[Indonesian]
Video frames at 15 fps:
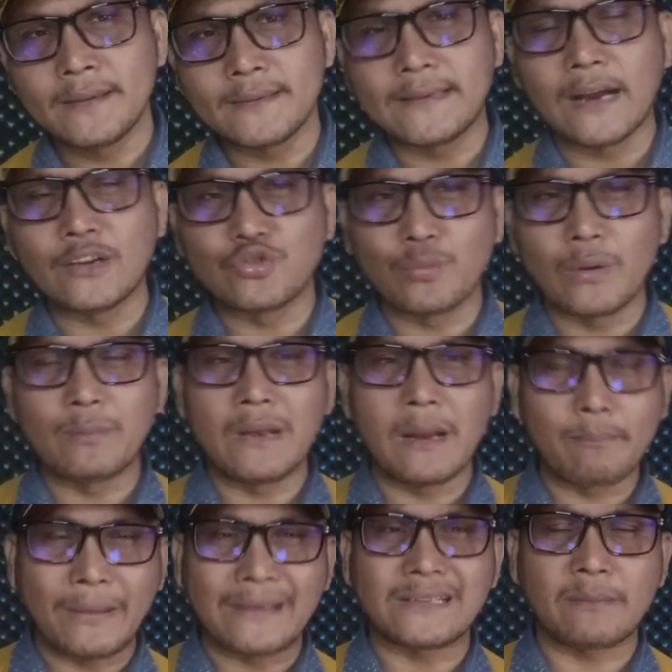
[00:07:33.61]
Jangan cuma
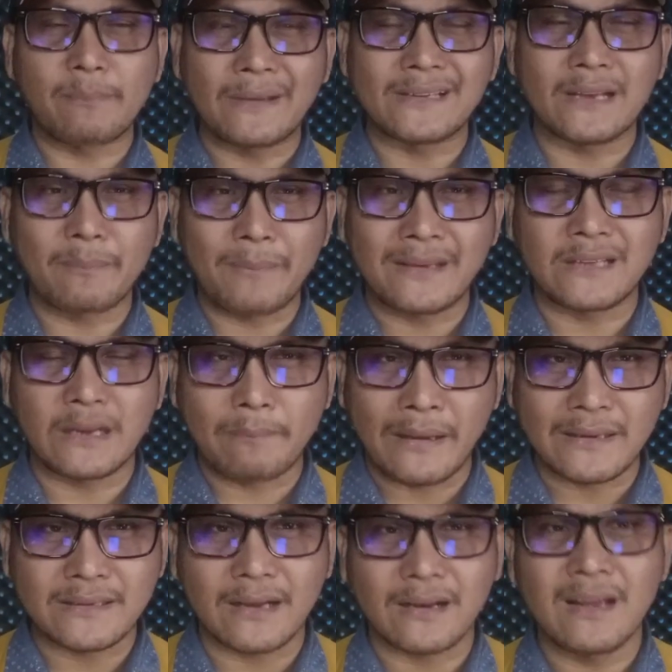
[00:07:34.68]
bilang pacar, pacar, pacar,
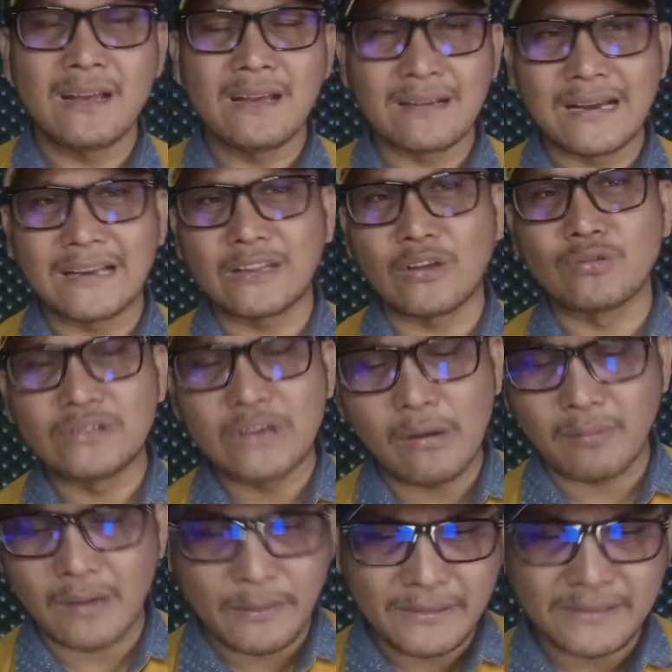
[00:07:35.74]
pacar, nggak ada tanggung
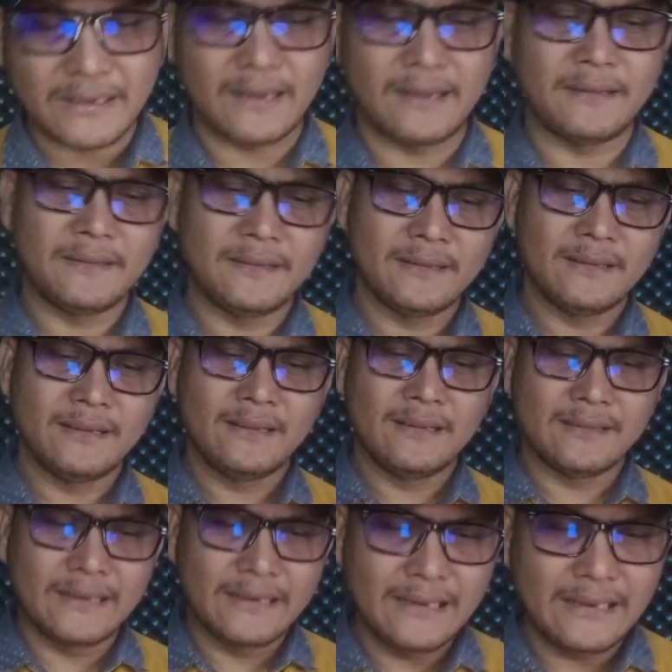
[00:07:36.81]
jawab, nggak bisa.
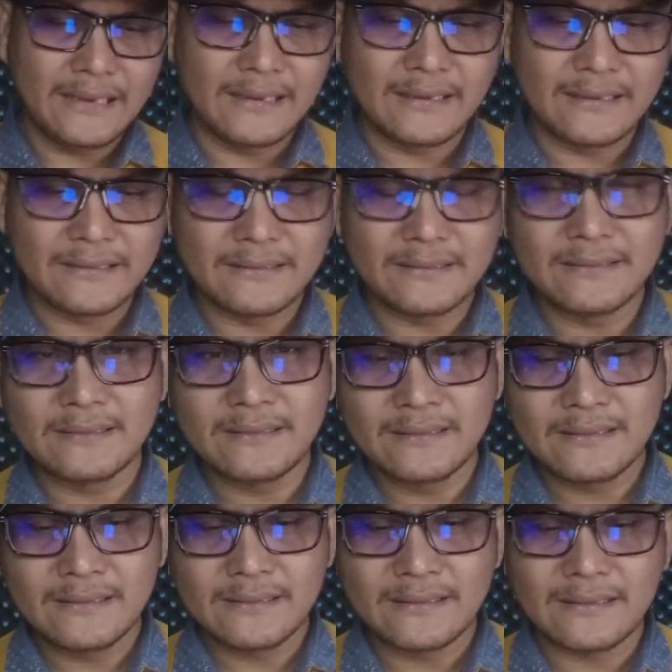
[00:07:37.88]
Jadi
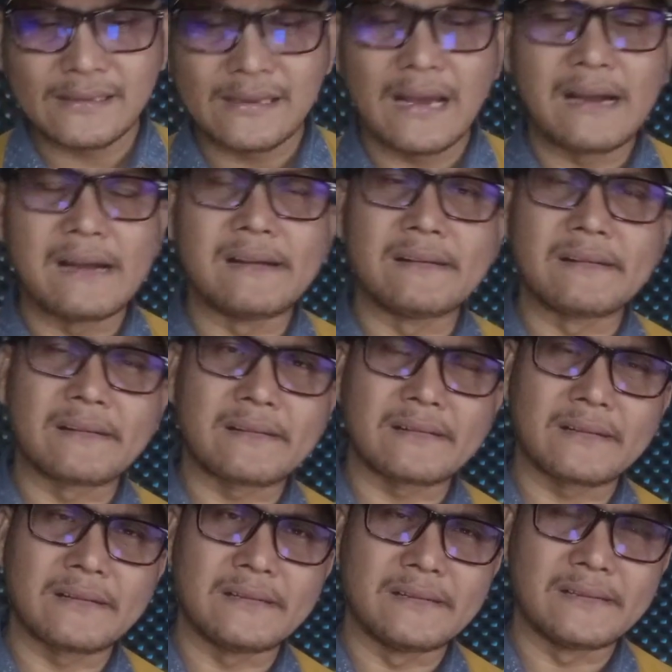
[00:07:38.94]
yang
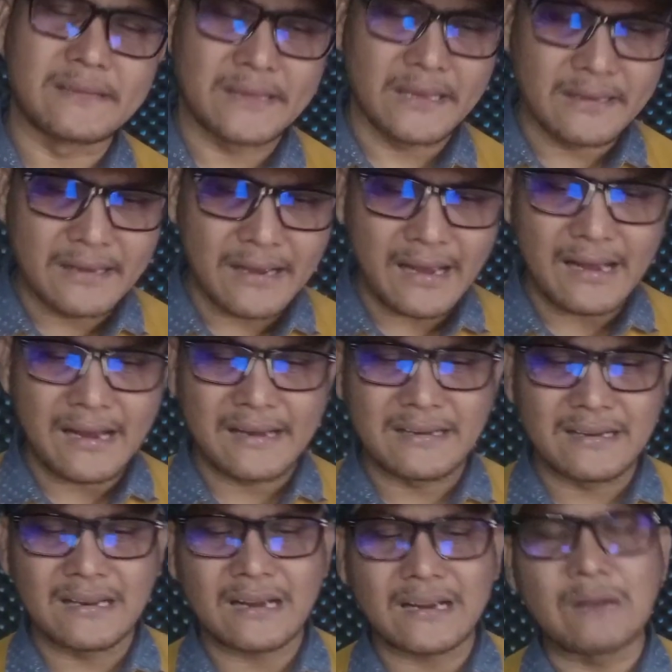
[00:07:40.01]
ketiga
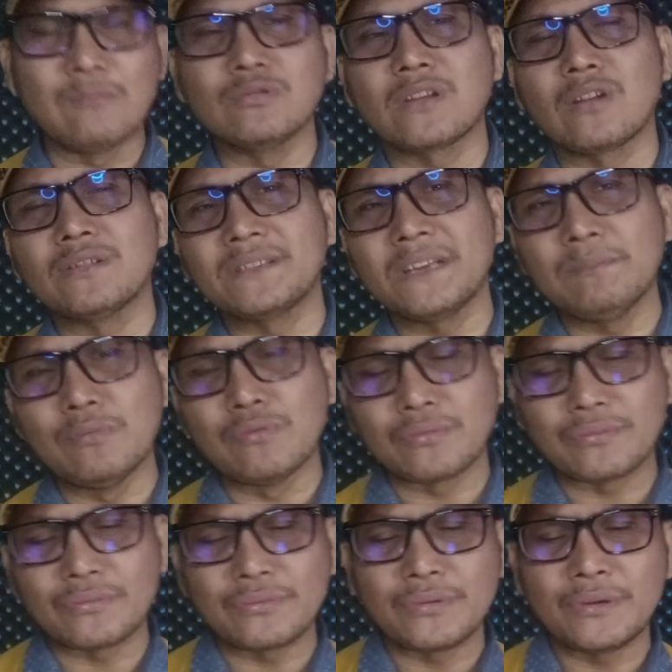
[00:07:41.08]
adalah kamu terlalu sibuk
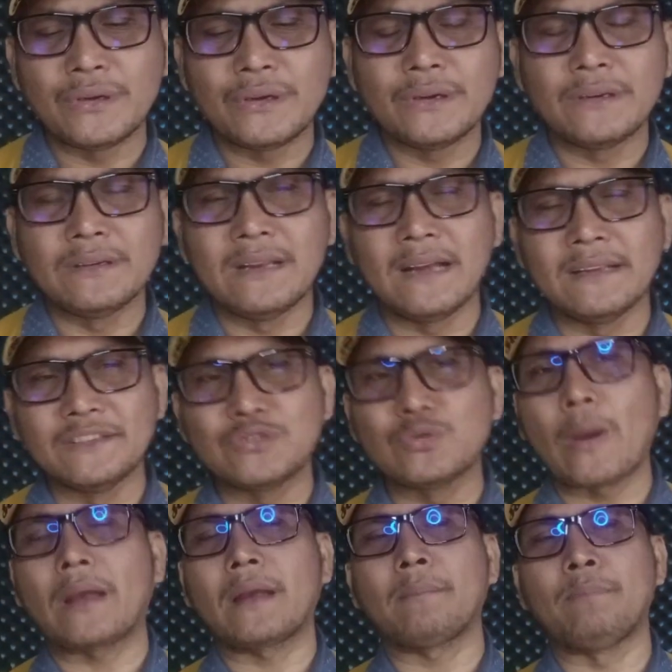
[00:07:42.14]
dan
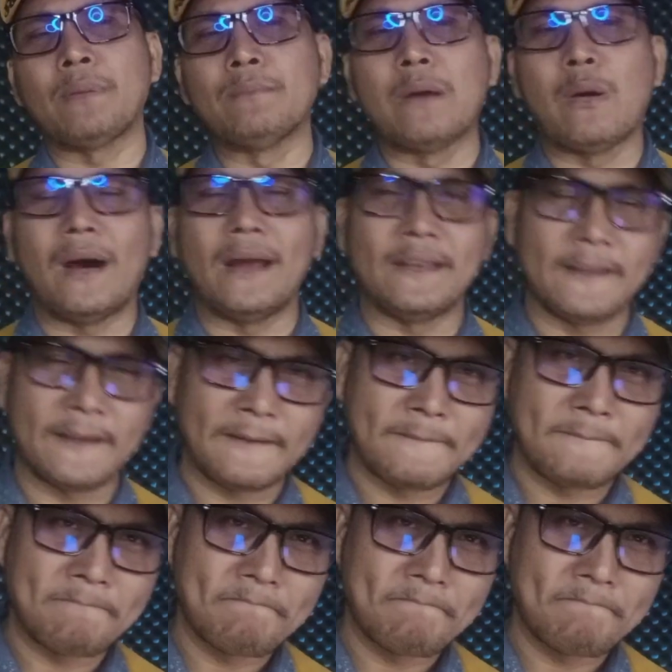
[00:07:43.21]
cuek pembawaannya.